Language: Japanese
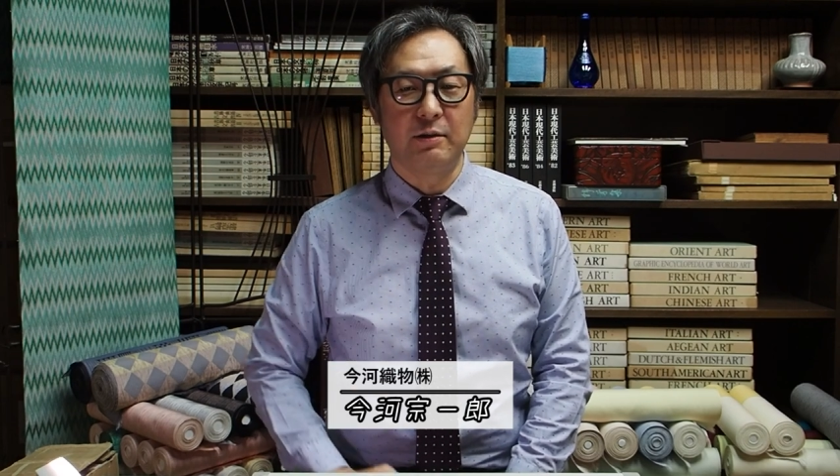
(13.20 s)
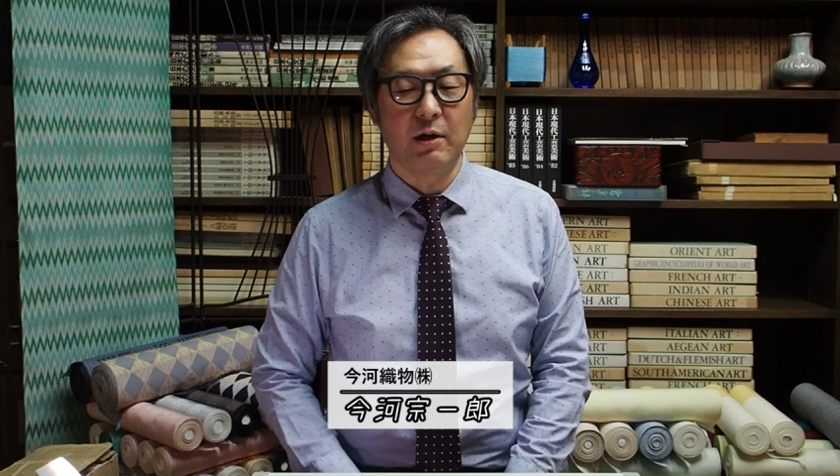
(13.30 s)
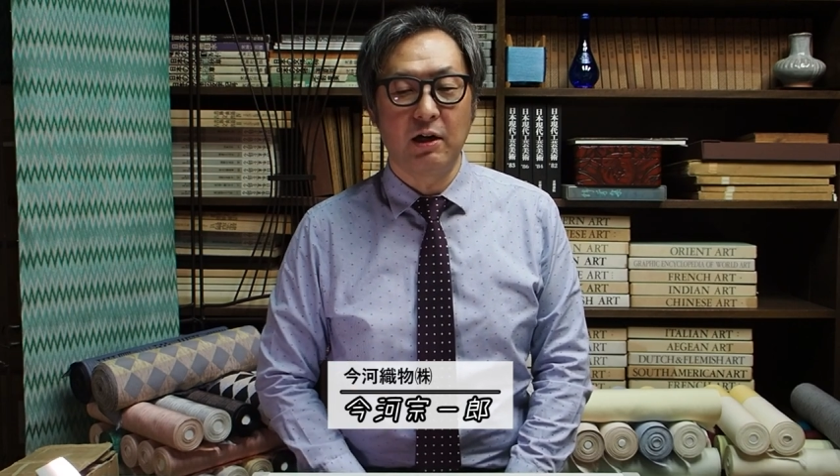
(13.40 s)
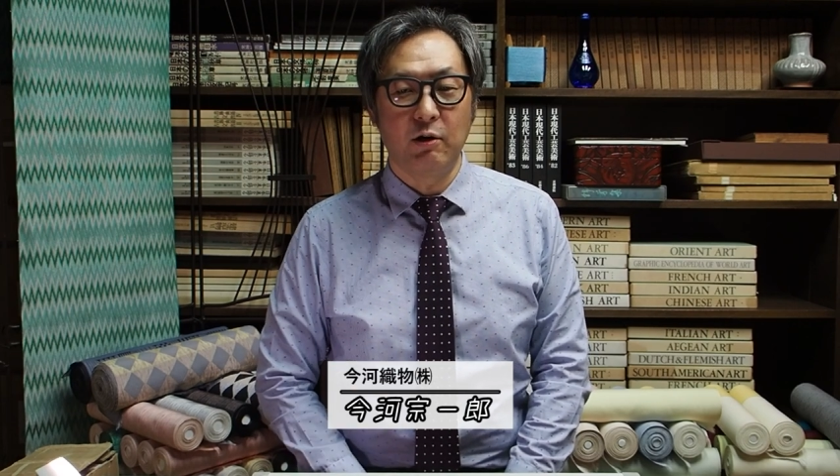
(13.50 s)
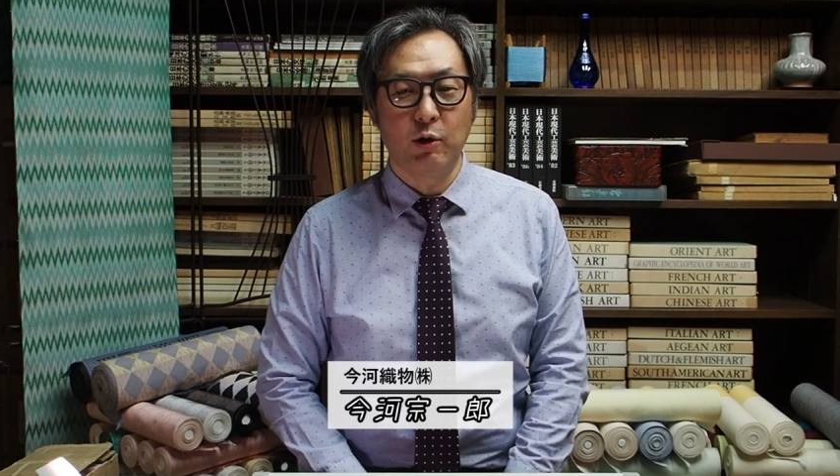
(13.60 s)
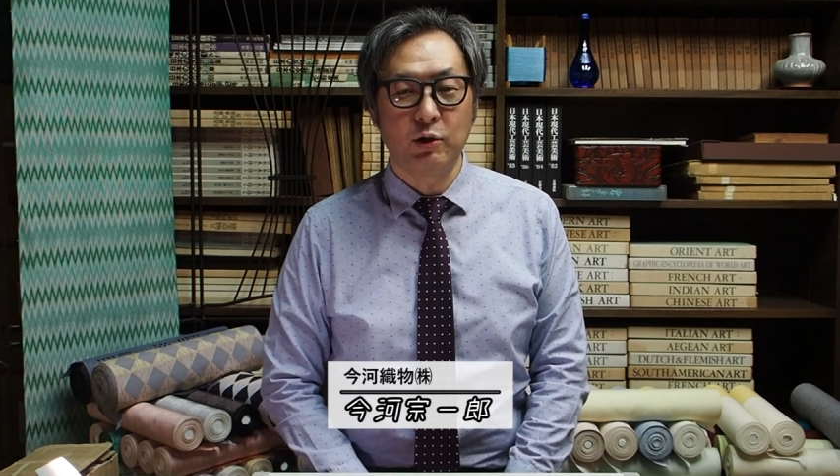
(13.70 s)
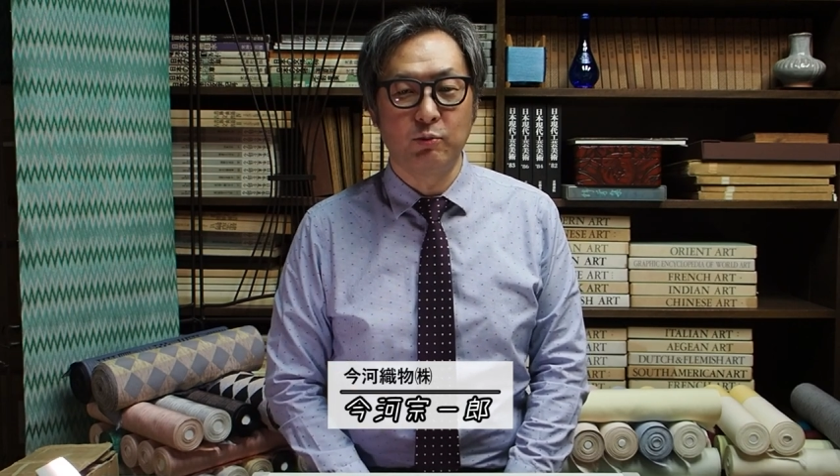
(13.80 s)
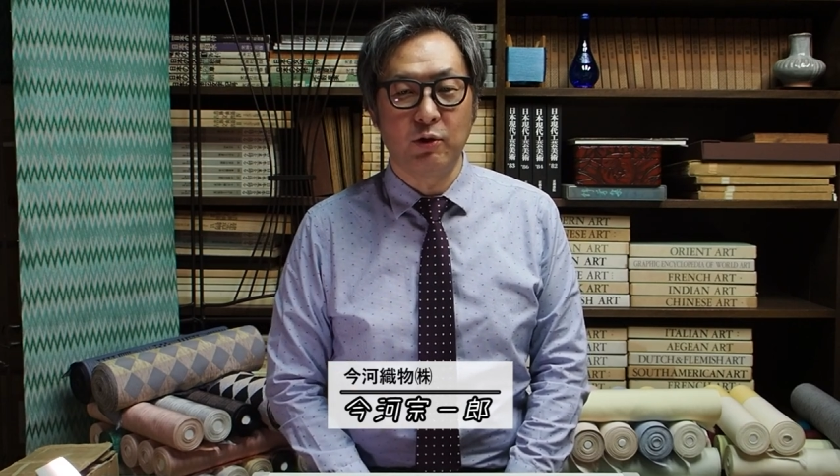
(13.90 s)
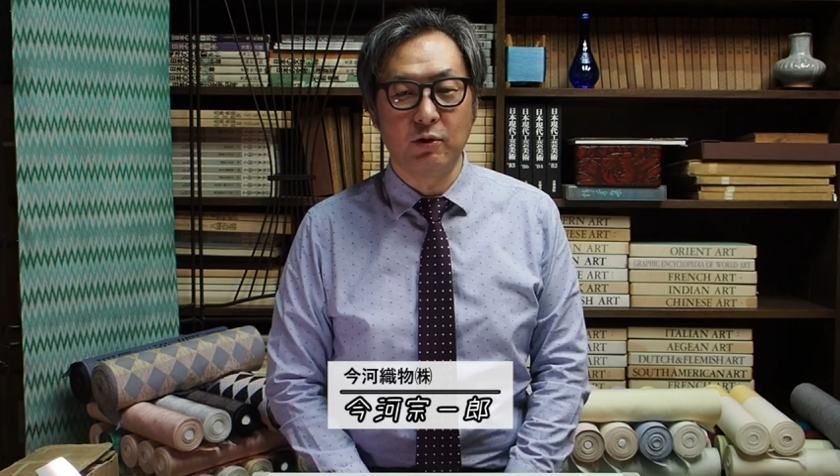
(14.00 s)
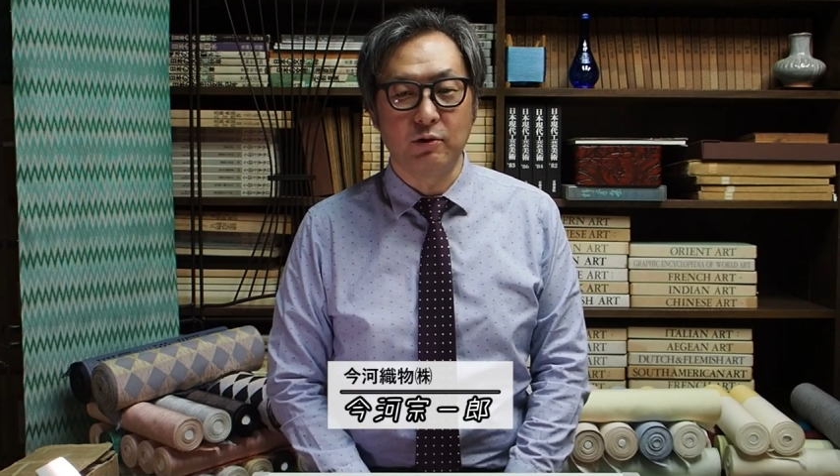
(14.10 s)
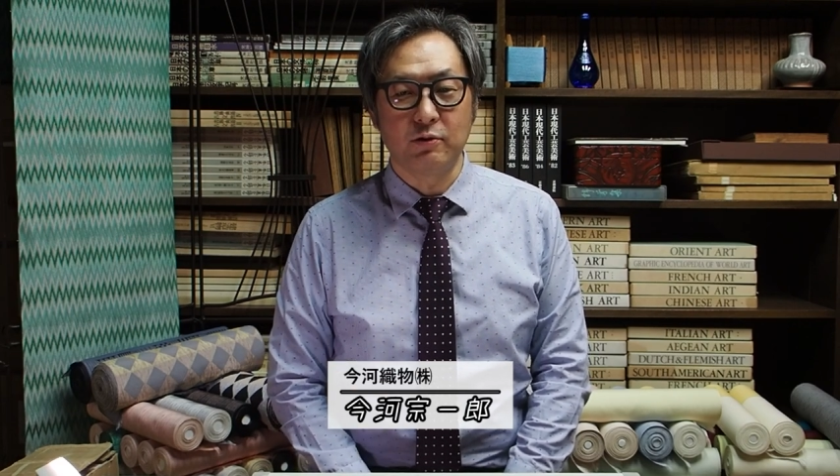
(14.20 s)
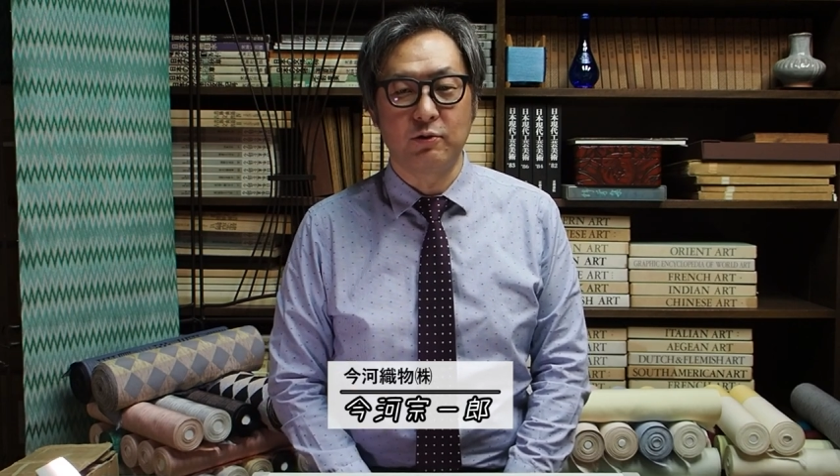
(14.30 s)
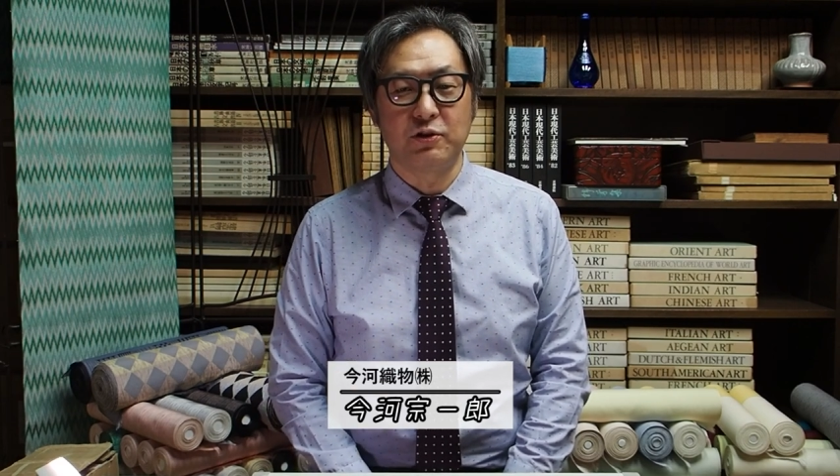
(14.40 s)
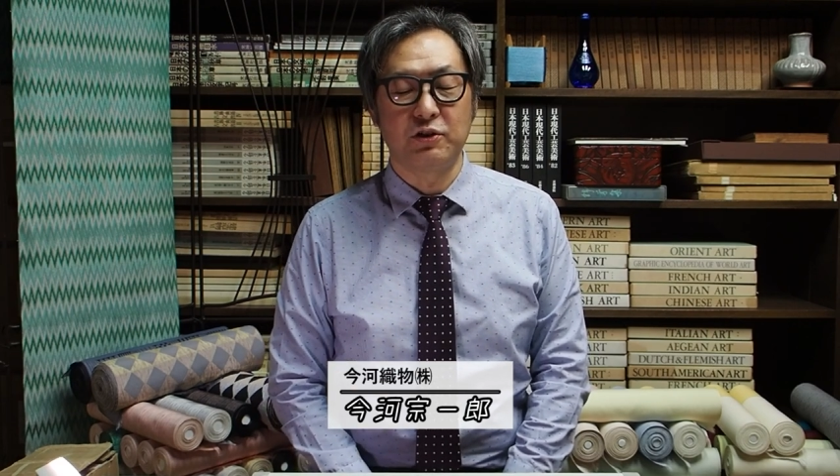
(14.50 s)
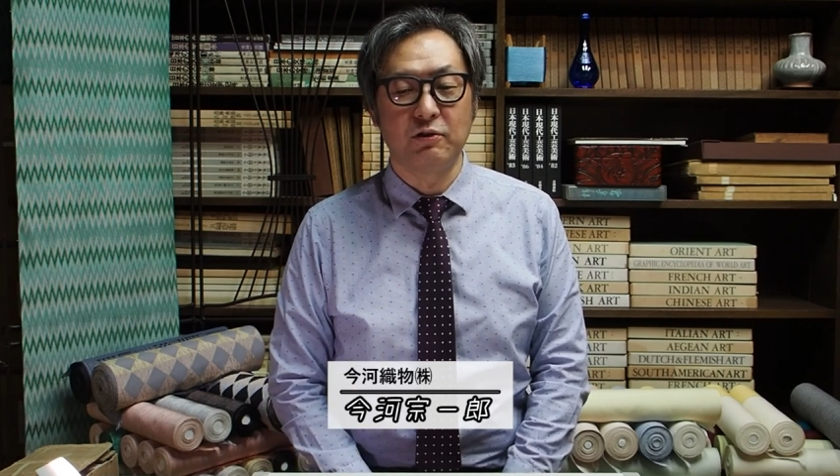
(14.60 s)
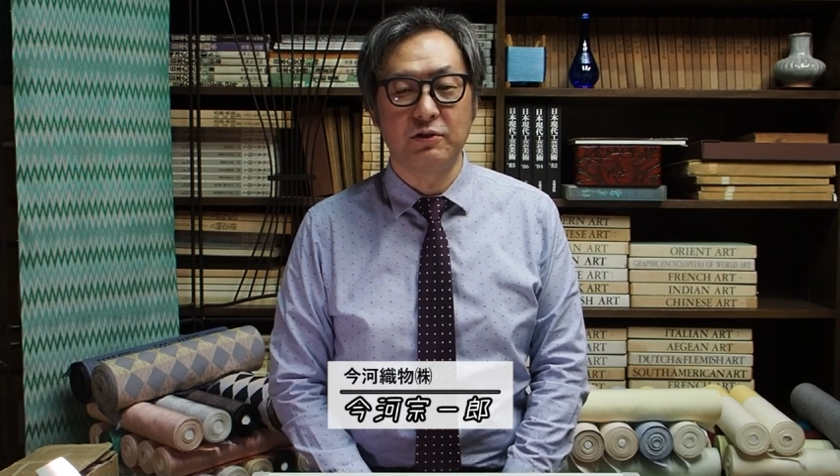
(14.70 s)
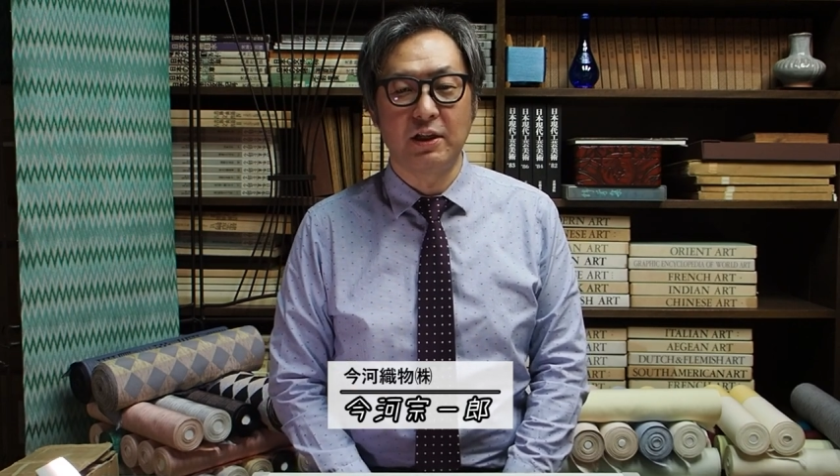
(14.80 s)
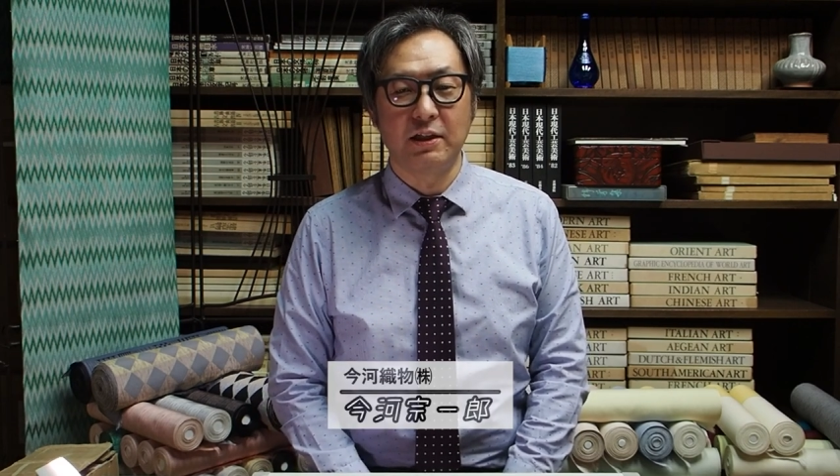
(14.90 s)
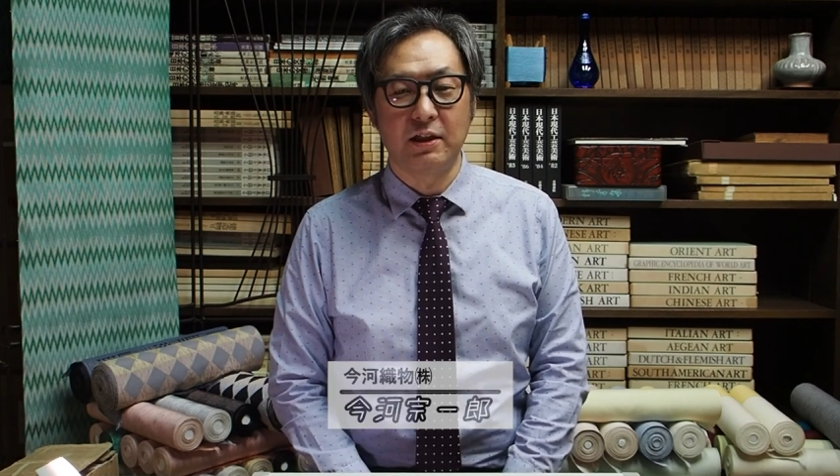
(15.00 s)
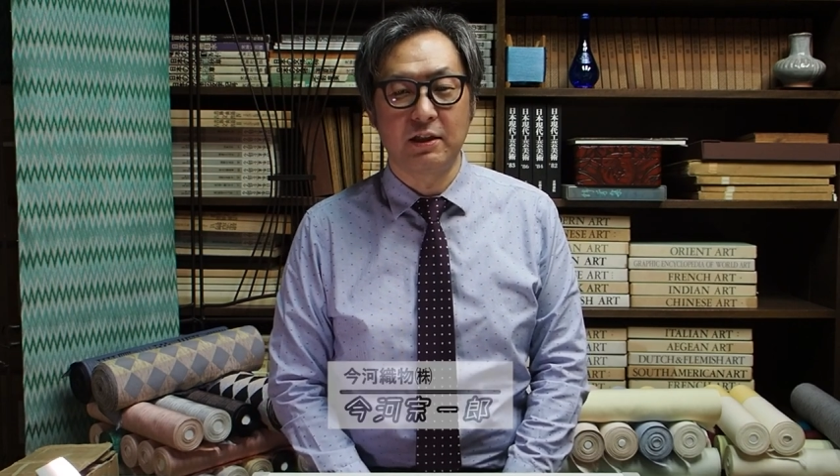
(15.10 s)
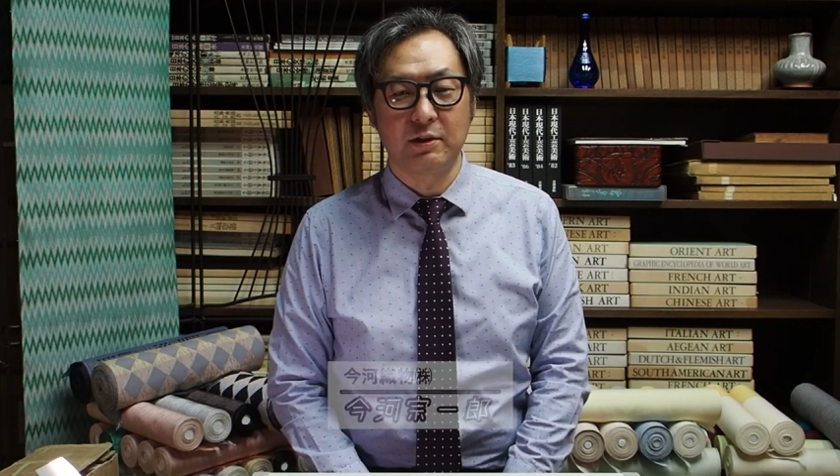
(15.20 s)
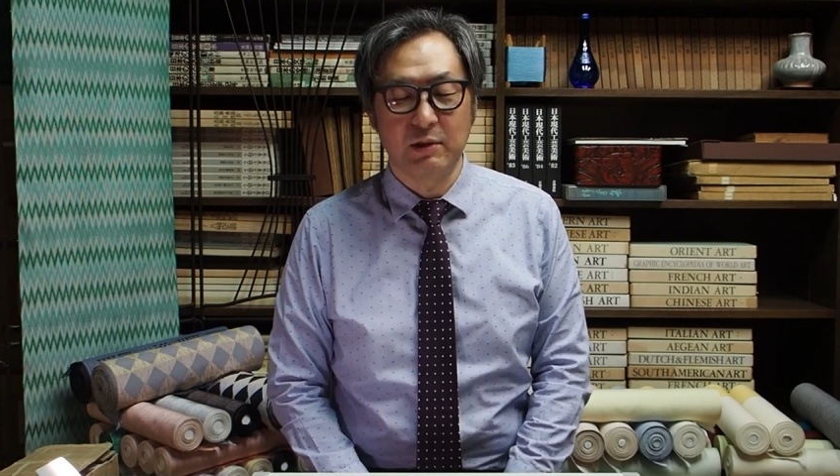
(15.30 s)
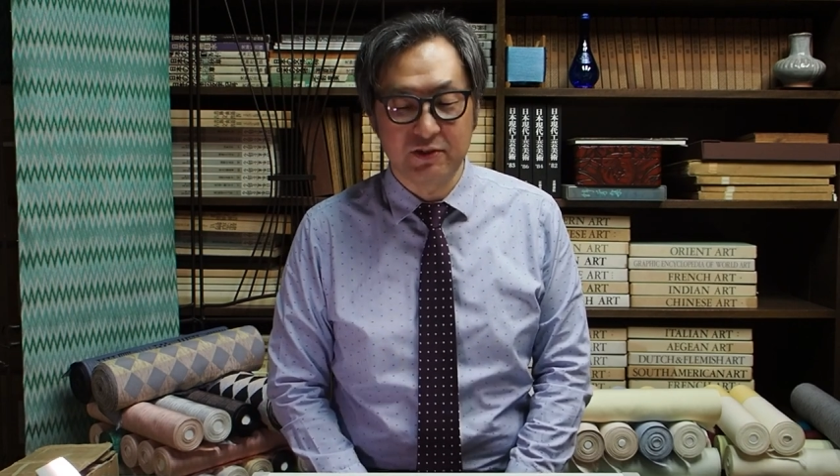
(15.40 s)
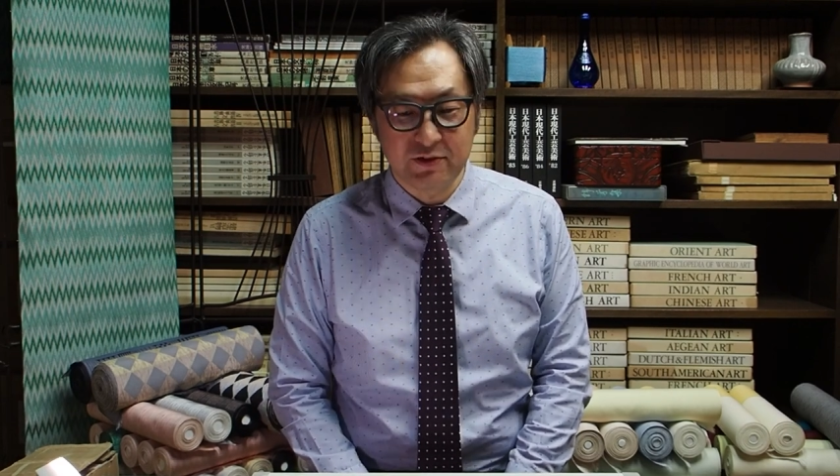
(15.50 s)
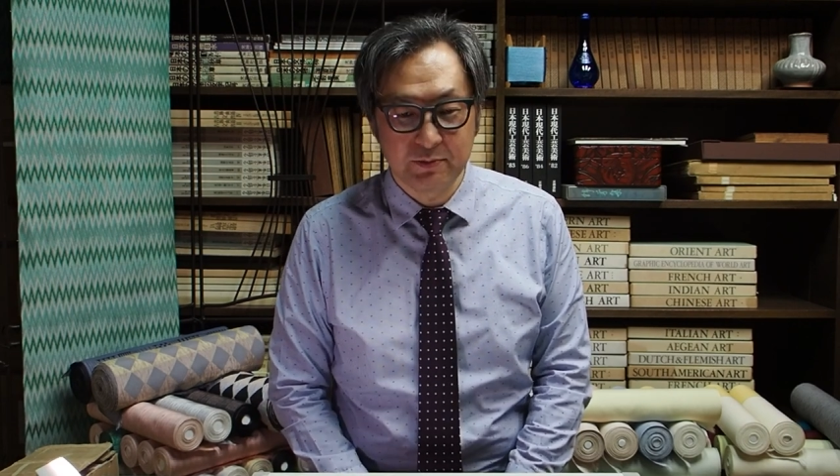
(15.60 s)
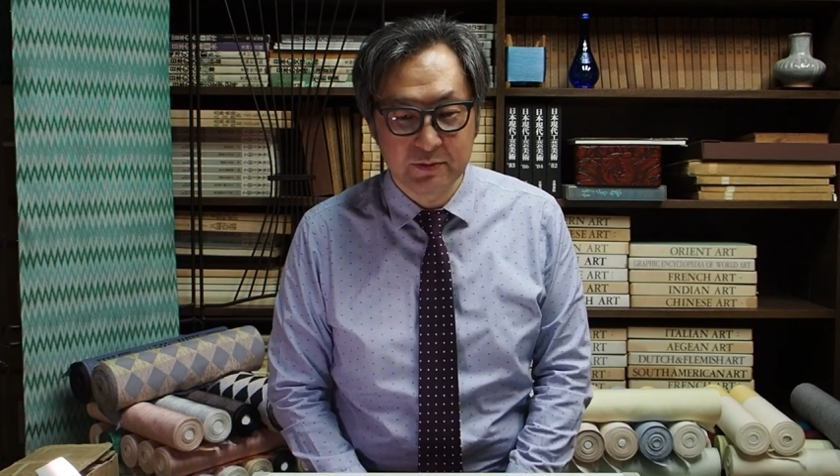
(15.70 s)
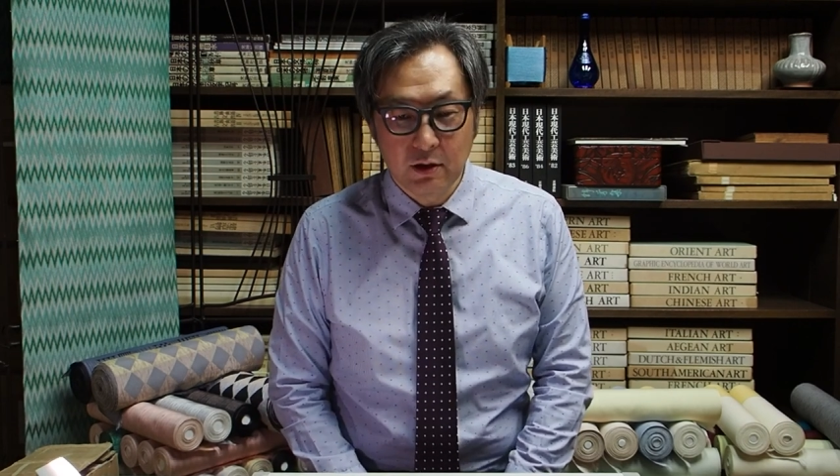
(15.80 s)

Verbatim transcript: 今川織物の特集をしていただきます。